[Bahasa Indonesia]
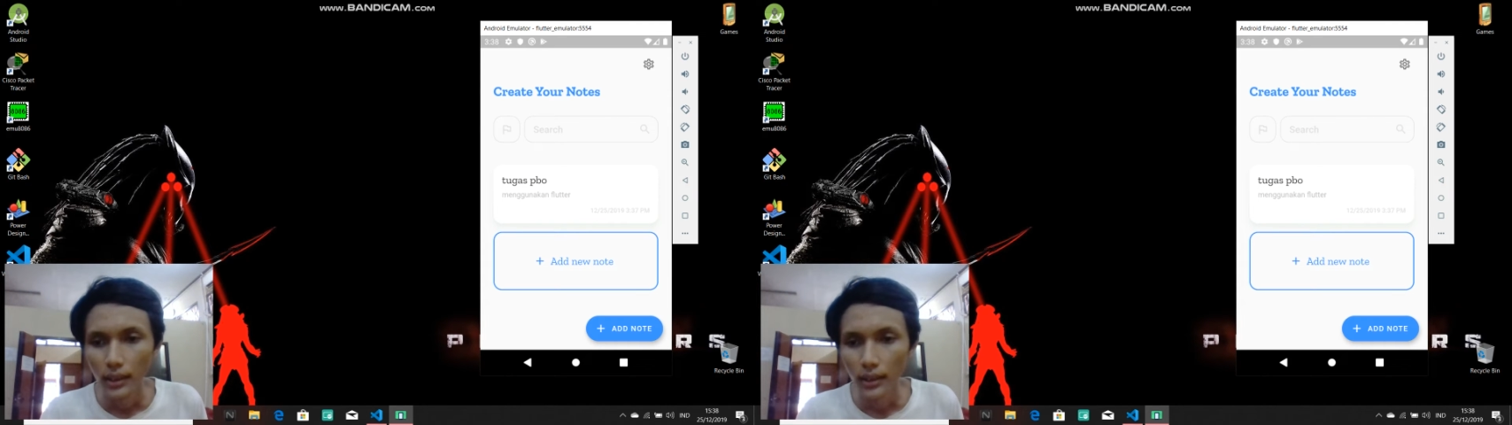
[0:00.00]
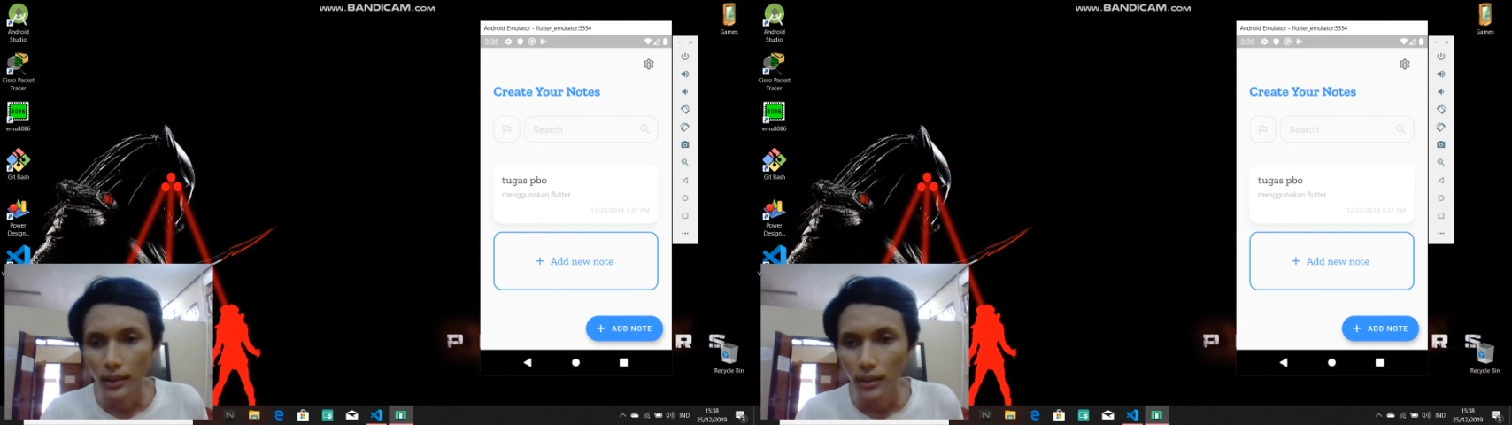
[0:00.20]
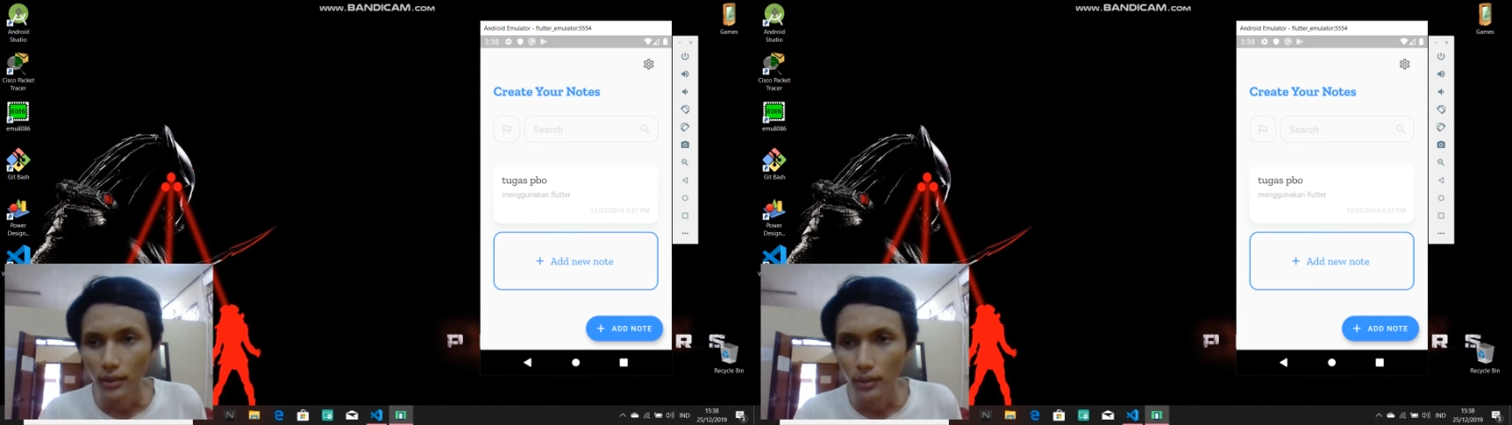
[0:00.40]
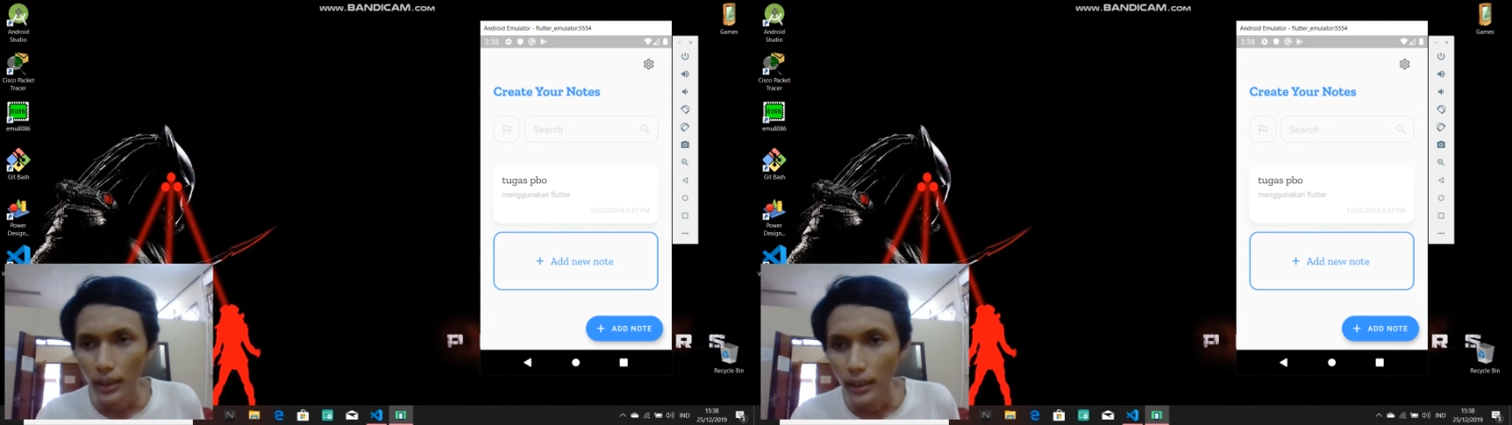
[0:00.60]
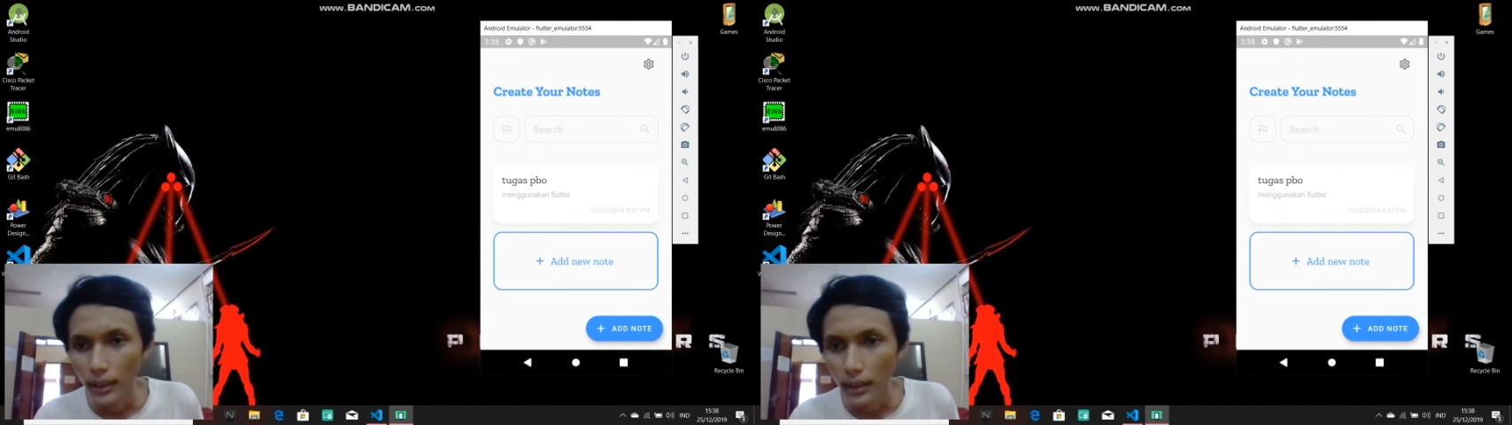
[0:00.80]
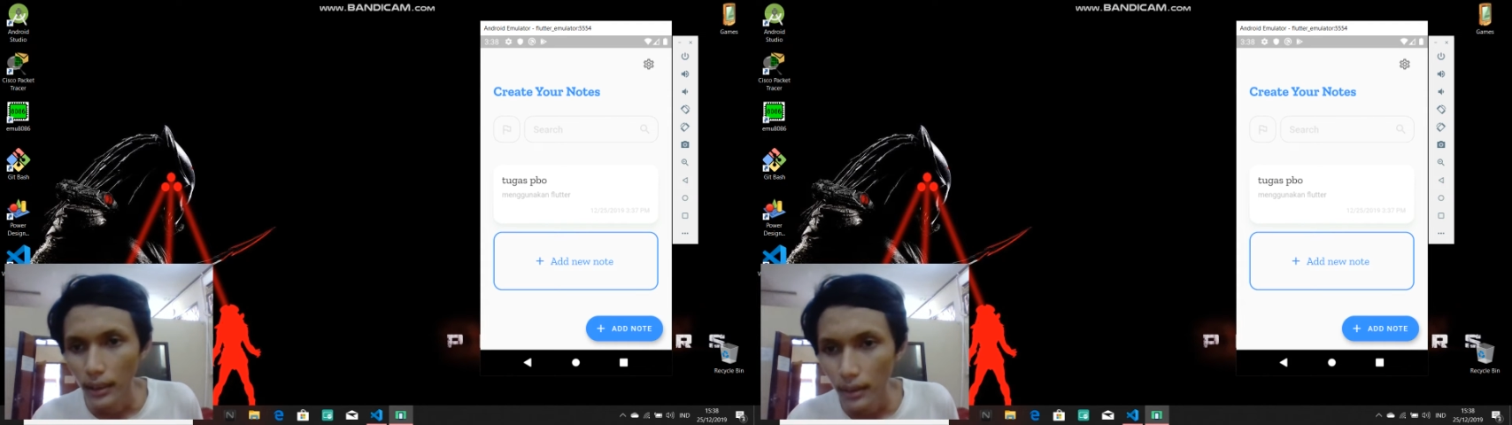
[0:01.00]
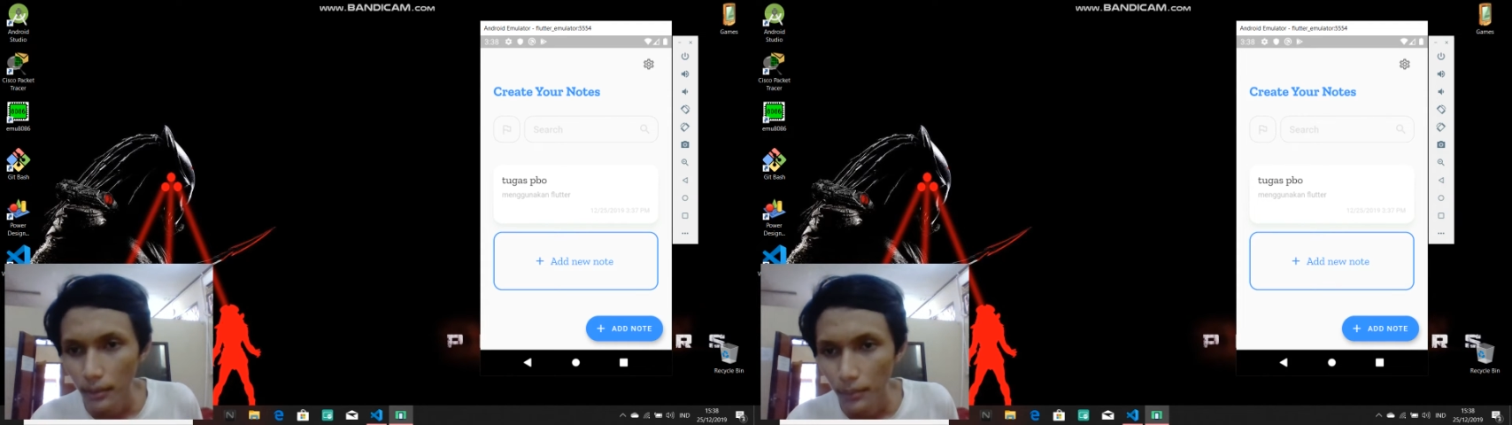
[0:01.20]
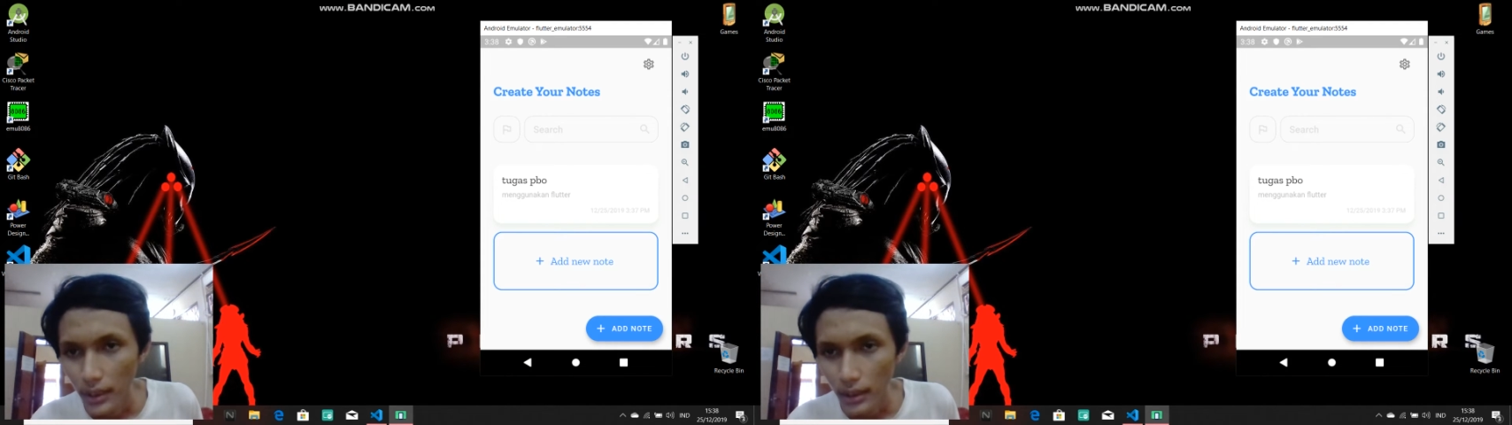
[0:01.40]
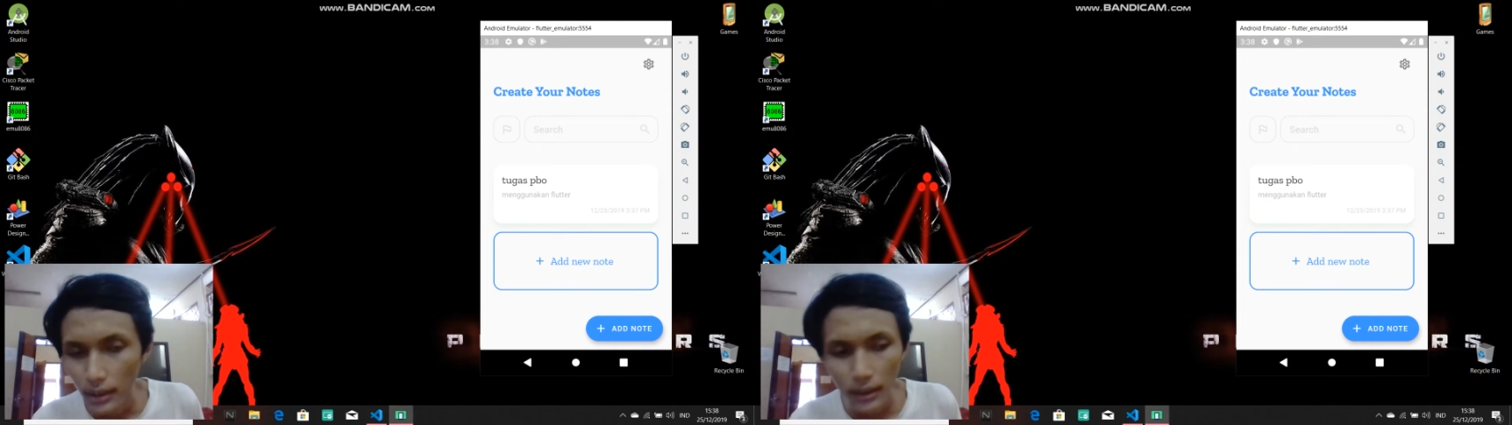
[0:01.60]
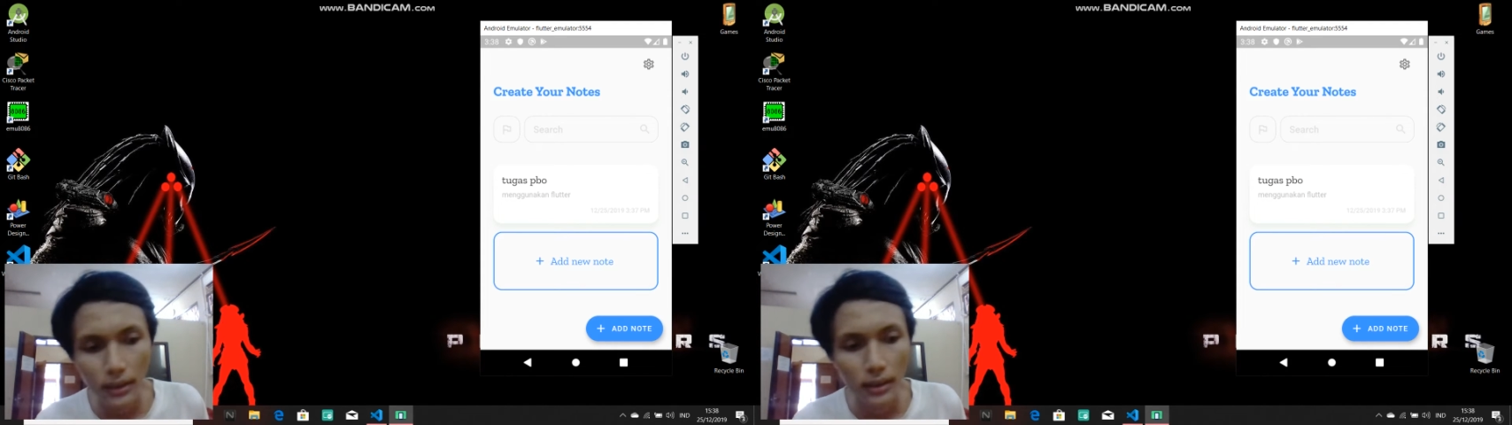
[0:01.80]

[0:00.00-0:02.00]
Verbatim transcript: di sini juga kita bisa